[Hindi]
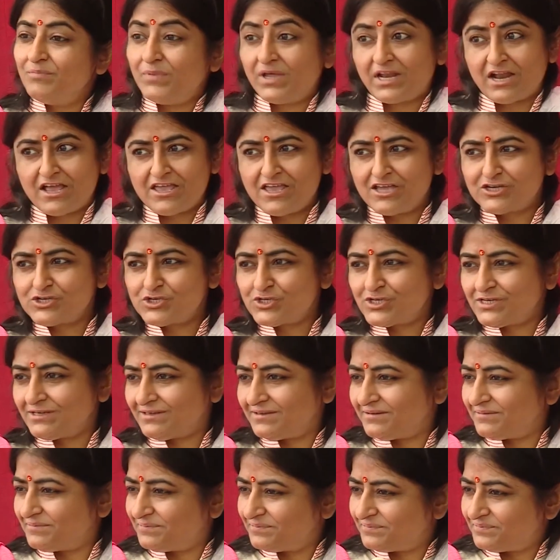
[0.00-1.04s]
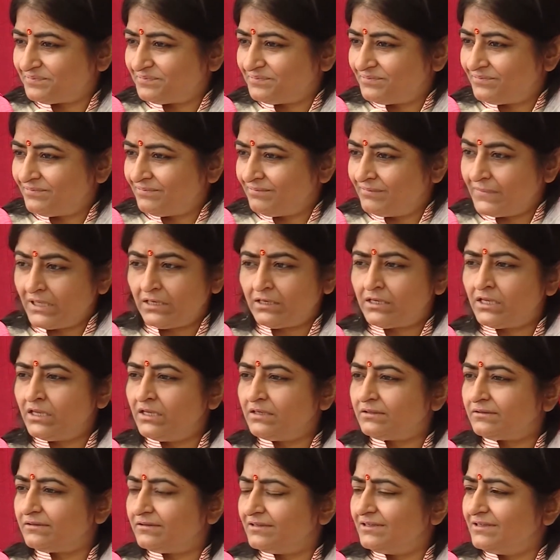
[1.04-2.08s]
मेरा यश मेरी
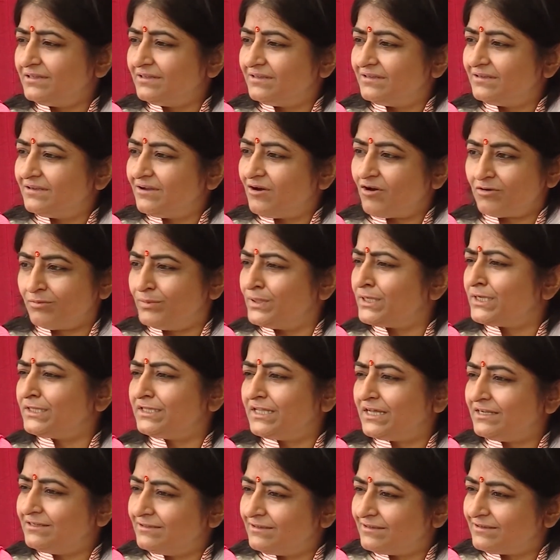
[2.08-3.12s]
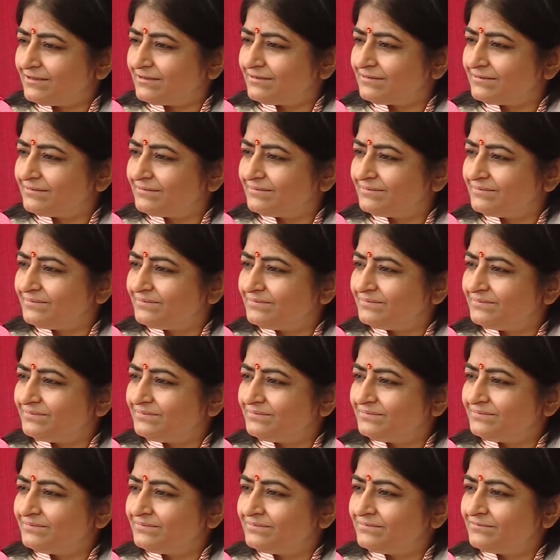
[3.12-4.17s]
कीर्ति और मेरा धन
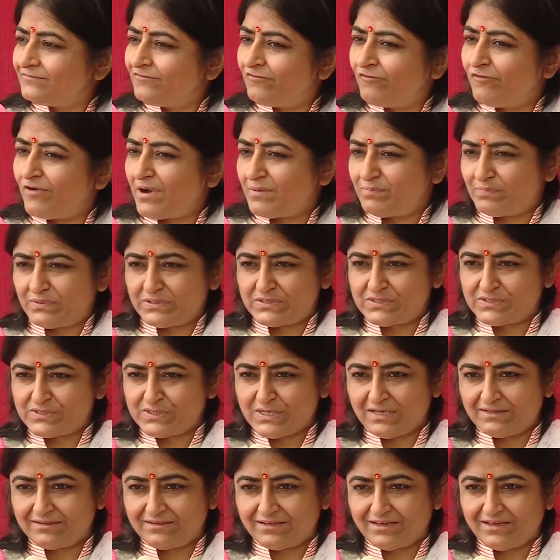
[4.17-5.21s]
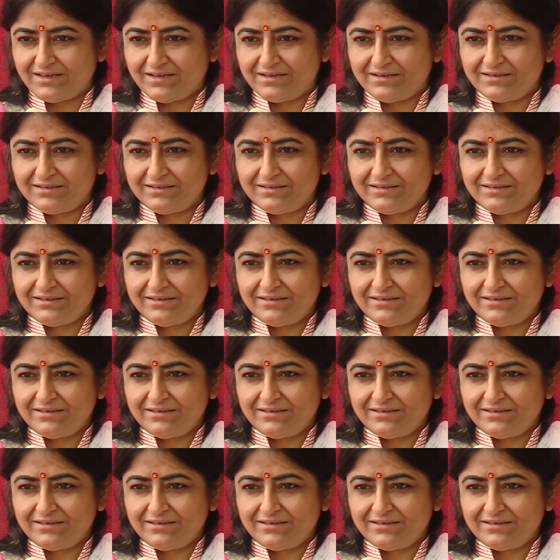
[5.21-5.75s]
है वापस जाता है